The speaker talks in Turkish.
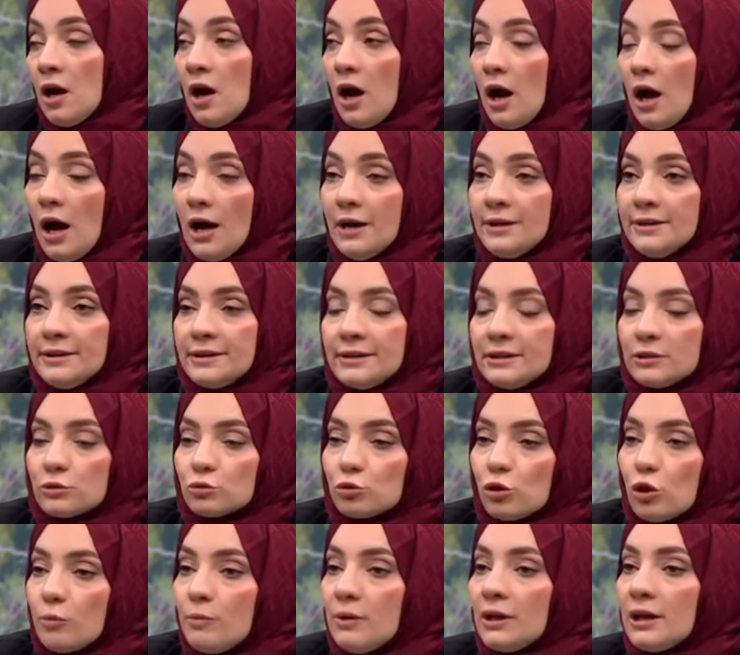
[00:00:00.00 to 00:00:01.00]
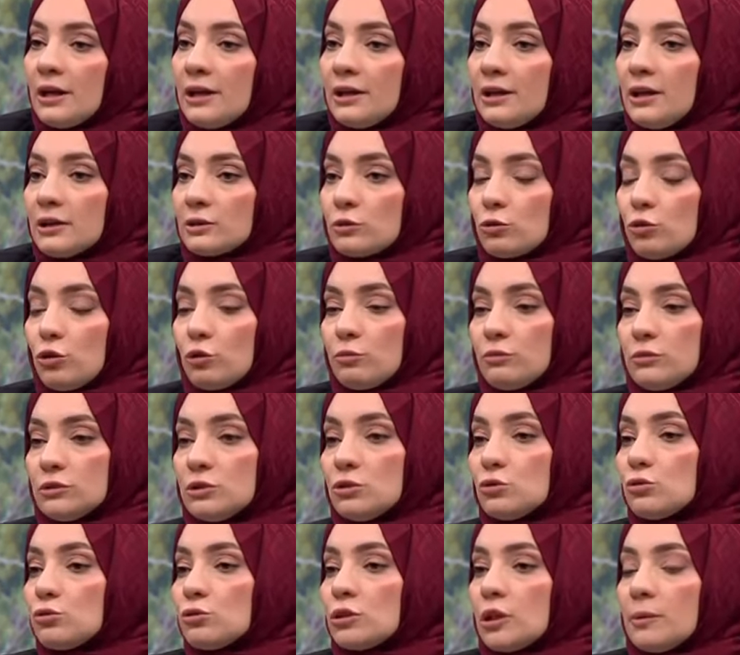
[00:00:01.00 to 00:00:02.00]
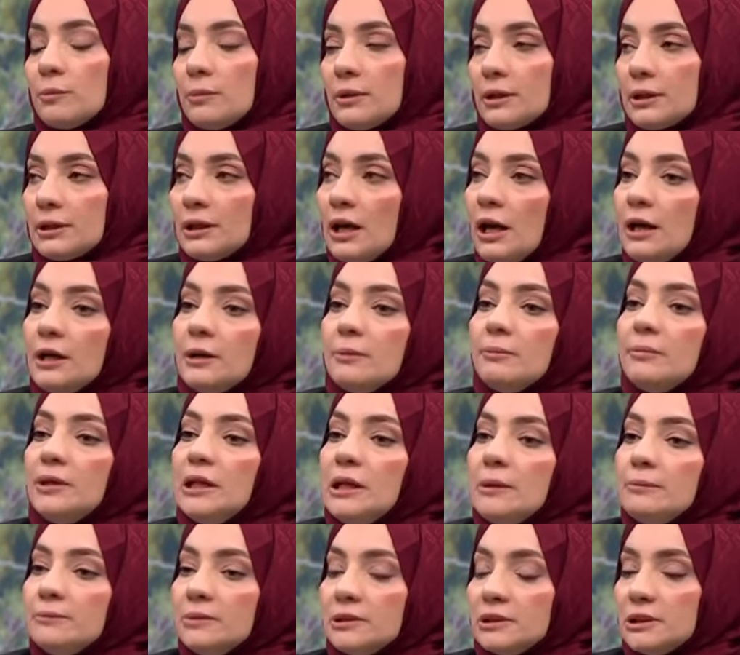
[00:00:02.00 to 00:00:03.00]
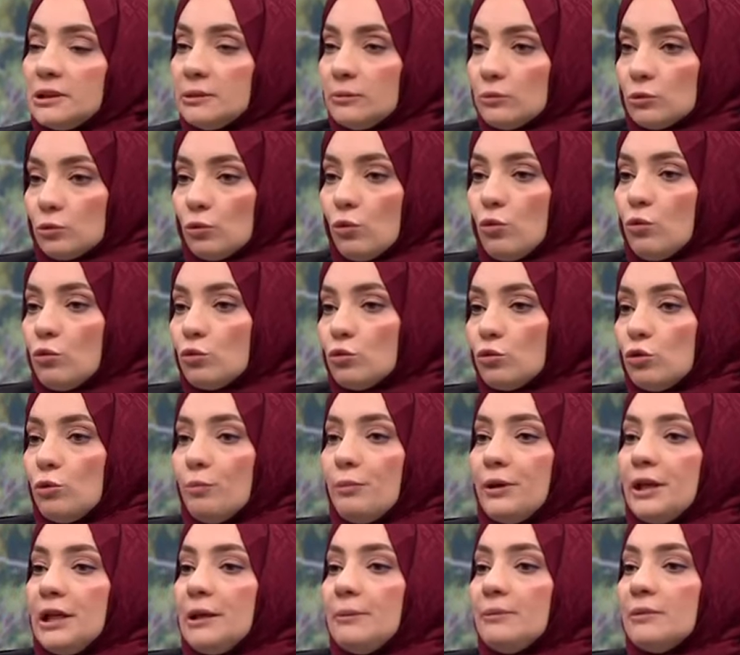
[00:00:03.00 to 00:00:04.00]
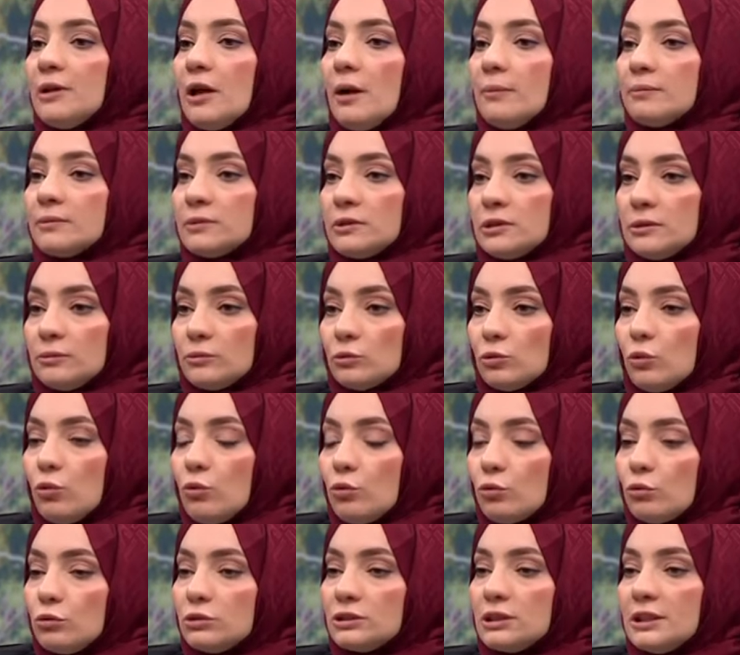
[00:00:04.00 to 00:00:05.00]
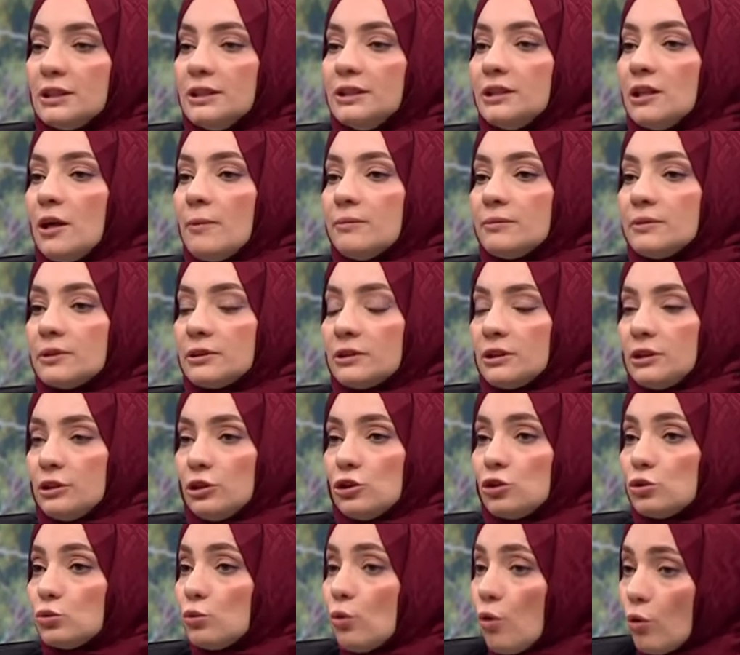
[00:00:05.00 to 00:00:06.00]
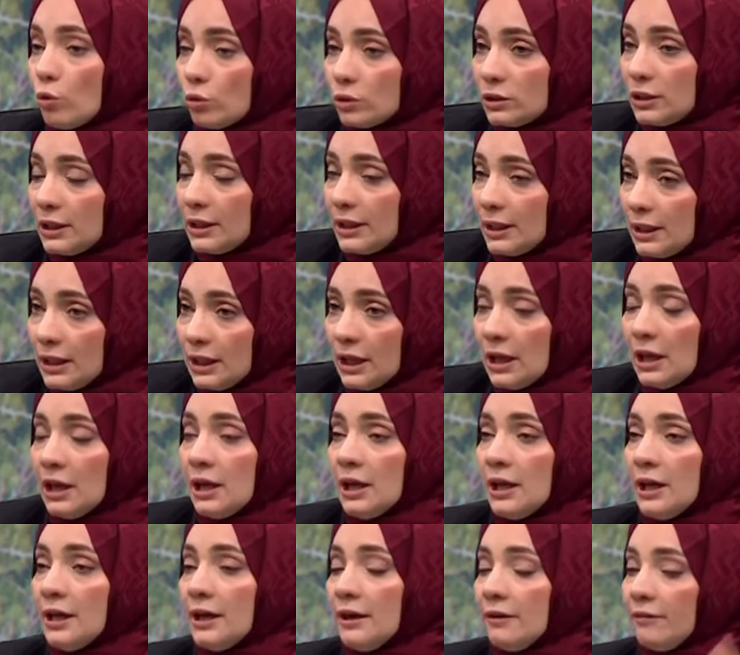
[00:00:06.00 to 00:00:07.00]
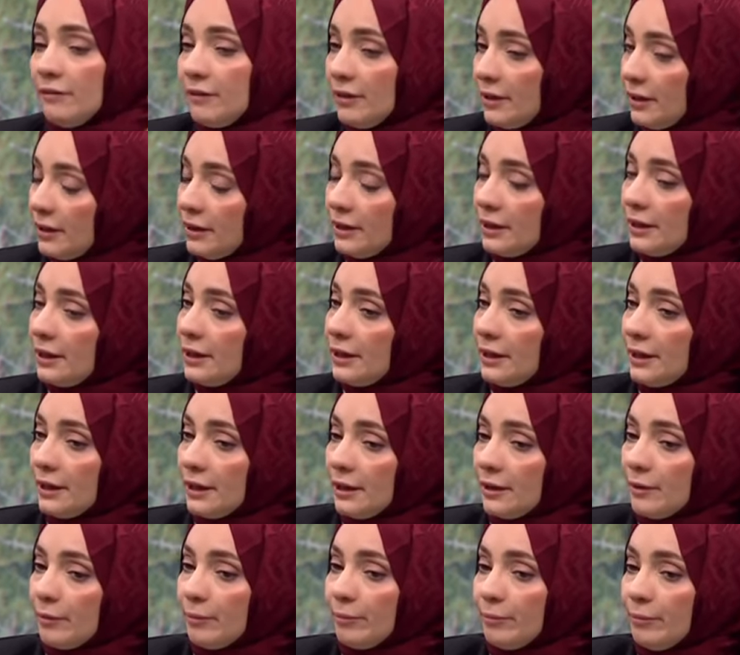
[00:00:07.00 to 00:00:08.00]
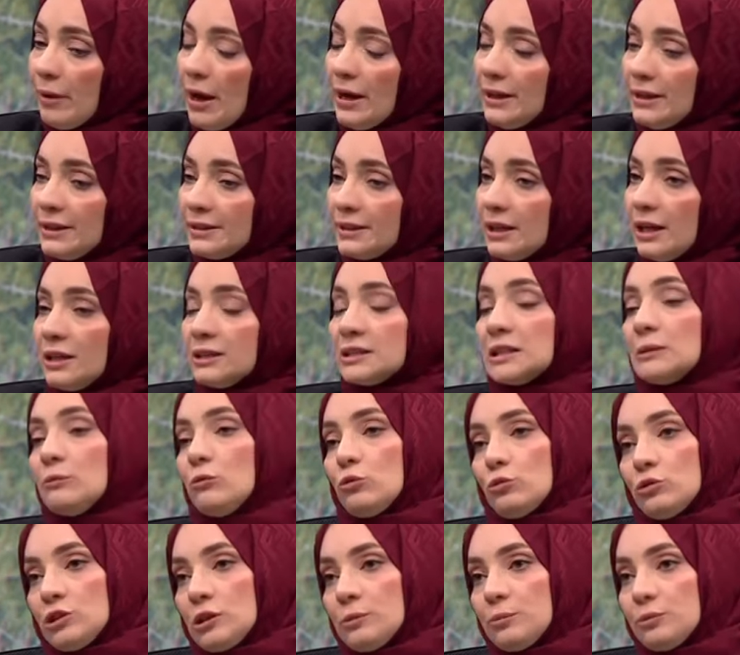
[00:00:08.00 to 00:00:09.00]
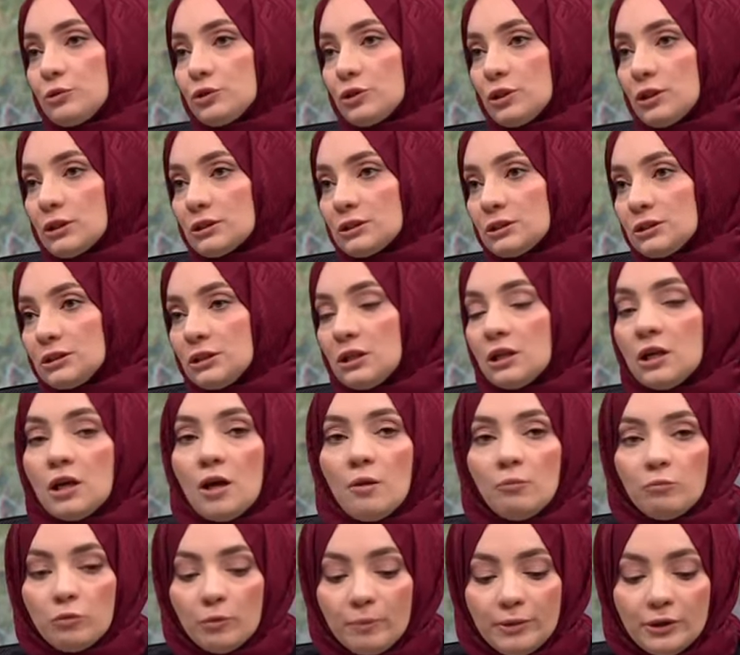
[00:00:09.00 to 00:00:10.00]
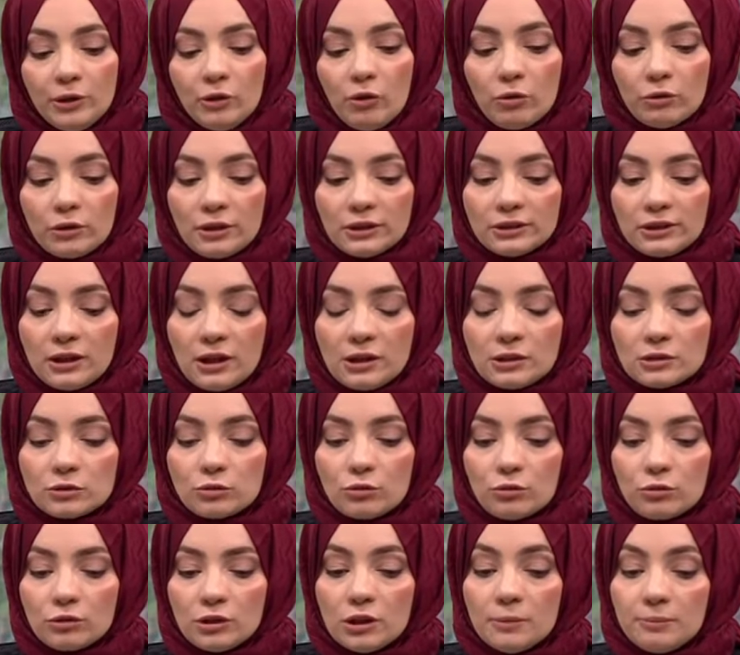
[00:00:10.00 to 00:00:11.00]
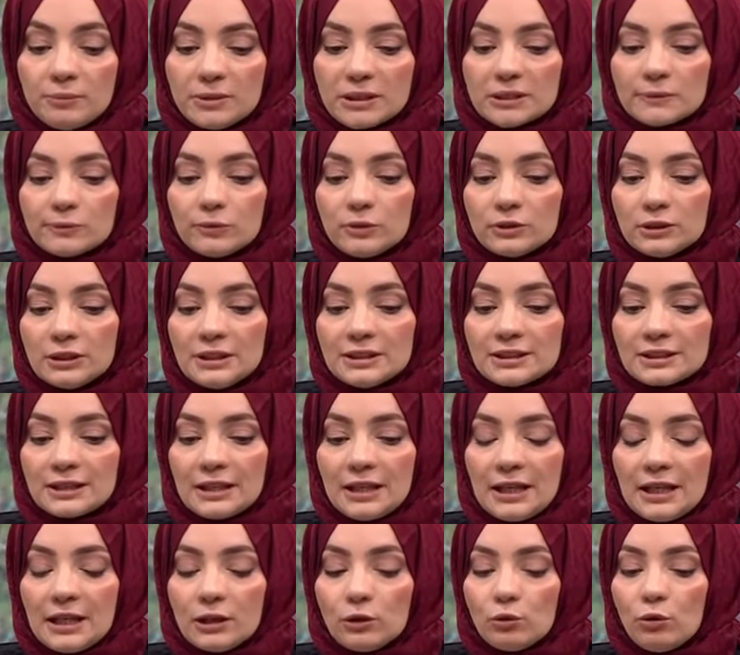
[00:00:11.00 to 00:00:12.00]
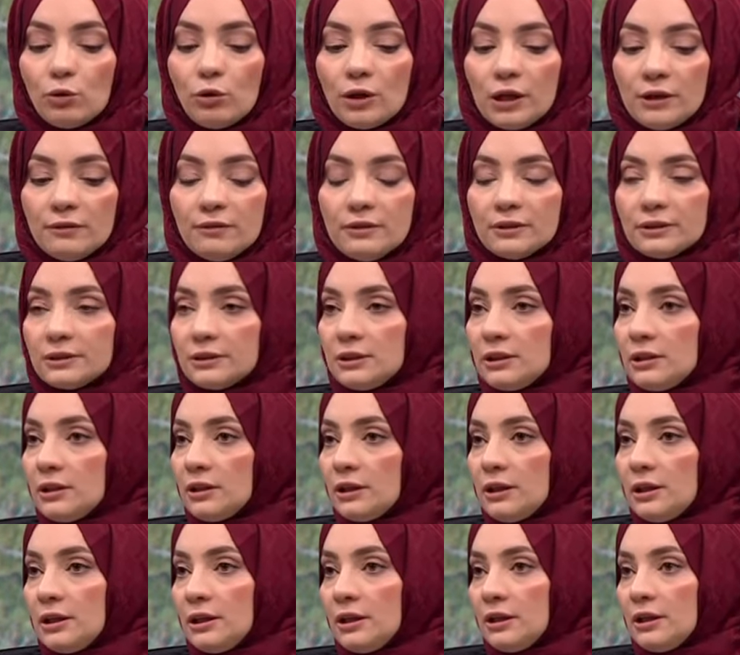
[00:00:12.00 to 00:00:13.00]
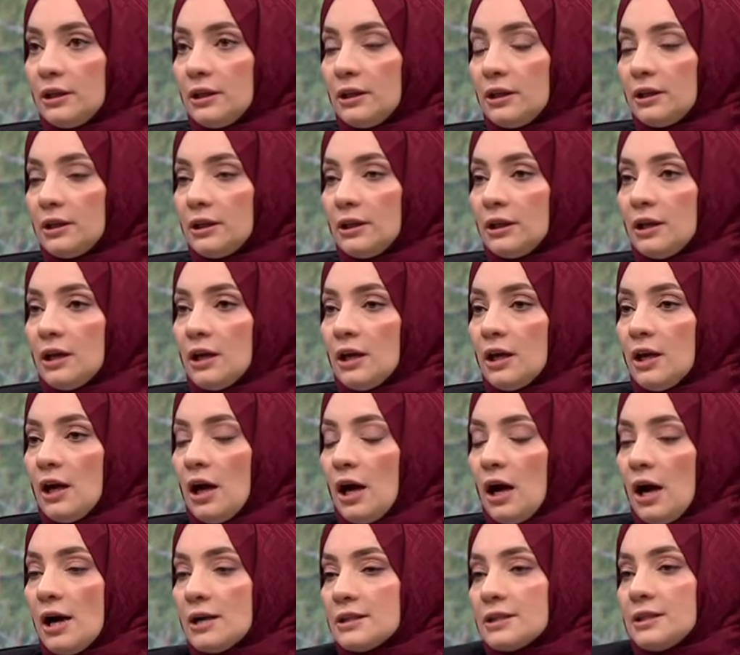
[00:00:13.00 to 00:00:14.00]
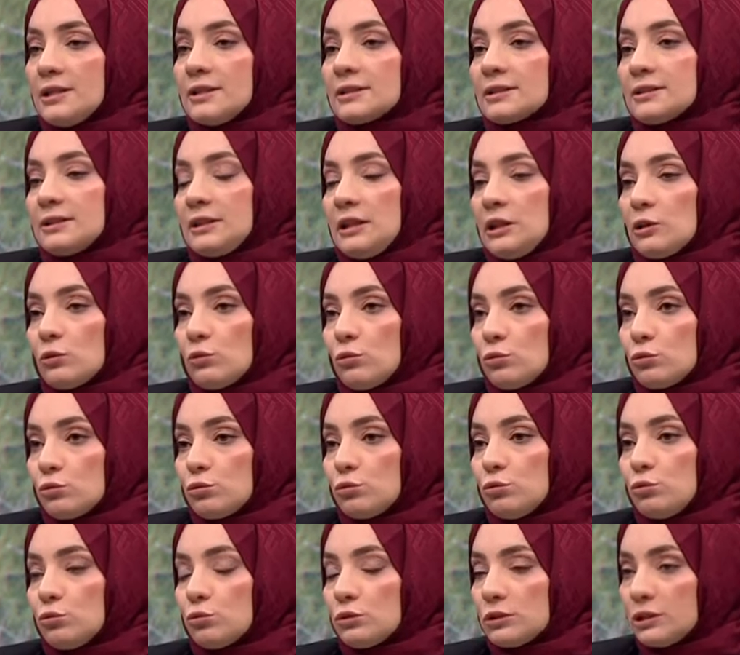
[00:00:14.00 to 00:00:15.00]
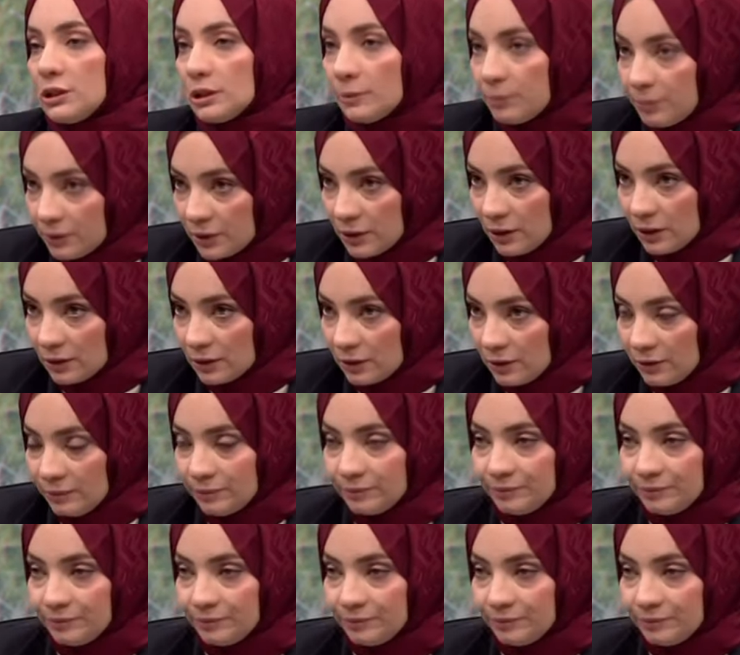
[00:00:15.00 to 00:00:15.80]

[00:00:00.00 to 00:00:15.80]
Annenin zorba karakter olması şu demek. Yani benim dediğim doğru, benim yaptığım doğru, senin yaptıkların hiç doğru değil ve e, ben ne dersem onu yapacaksın. Bu bir noktadan sonra biz buna deriz ki ego evet e, ailenizin egosu yüksek bir kadın.